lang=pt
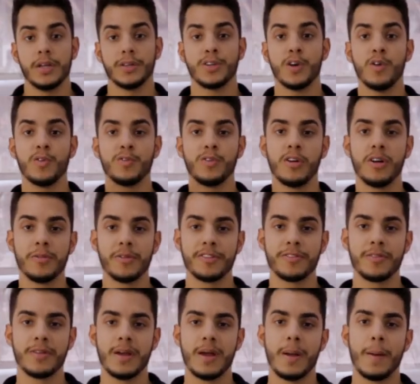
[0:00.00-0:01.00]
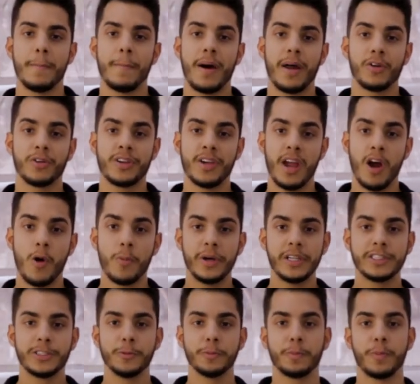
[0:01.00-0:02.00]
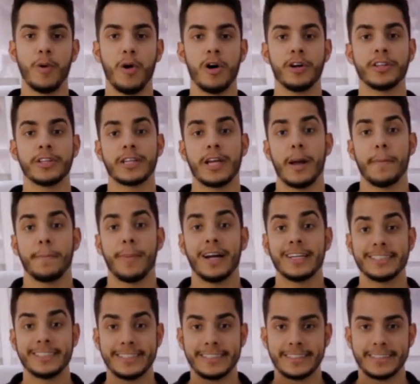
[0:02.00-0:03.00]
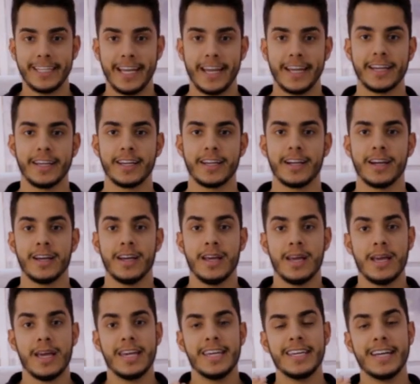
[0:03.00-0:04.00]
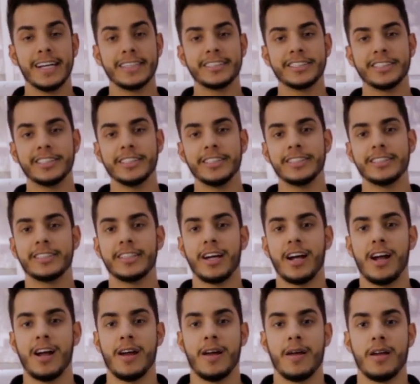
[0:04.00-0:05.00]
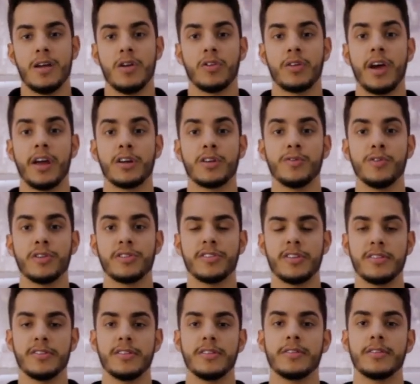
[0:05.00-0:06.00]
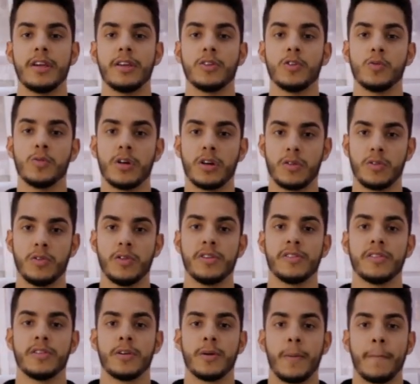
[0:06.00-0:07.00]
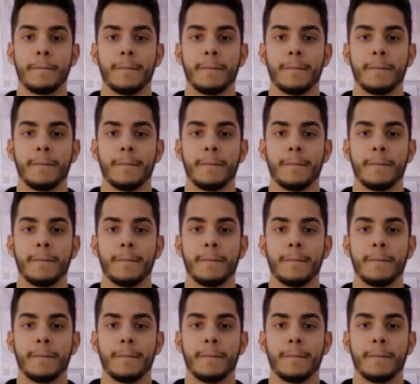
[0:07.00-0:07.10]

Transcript: Então vamos para o que realmente importa, que é a parte técnica. E antes de iniciar, eu quero que vocês entendam uma coisa.